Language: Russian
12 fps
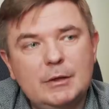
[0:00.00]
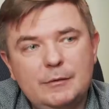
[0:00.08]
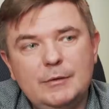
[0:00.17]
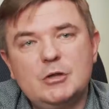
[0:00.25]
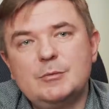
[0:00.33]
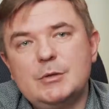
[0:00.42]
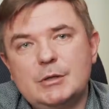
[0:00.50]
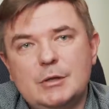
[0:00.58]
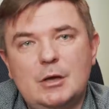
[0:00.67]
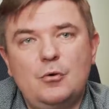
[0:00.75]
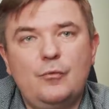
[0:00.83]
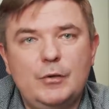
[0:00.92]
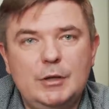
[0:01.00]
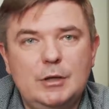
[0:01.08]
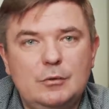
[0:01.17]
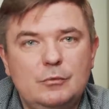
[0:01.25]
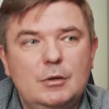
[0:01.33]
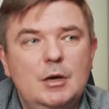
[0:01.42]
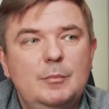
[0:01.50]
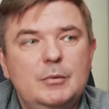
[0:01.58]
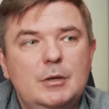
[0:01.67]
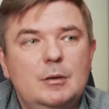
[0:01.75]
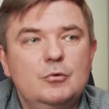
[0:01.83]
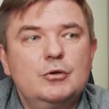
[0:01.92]
недвижимости такого нету, да,
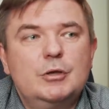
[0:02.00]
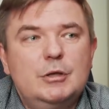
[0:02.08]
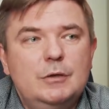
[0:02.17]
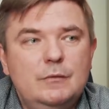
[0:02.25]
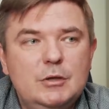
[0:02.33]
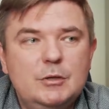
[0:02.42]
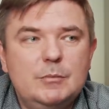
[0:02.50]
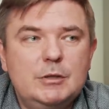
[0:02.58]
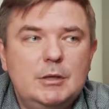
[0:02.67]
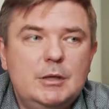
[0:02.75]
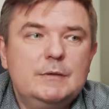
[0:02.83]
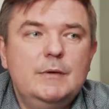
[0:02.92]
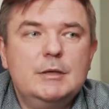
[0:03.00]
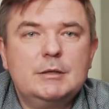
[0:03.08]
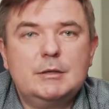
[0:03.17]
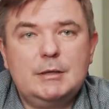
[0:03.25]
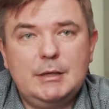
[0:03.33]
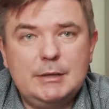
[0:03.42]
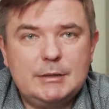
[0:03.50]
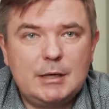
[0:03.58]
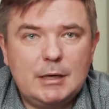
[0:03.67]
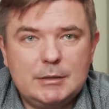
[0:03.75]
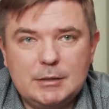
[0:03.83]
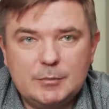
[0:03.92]
потому что недвижимость, она связана с
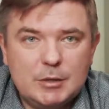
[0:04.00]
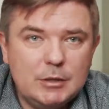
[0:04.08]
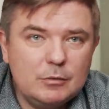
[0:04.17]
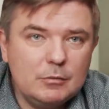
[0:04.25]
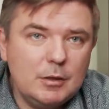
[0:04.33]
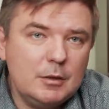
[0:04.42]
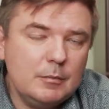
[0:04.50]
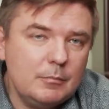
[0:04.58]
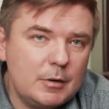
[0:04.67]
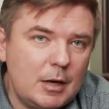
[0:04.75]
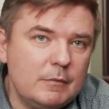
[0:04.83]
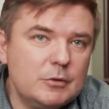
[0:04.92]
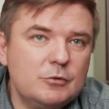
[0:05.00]
регистрацией титула права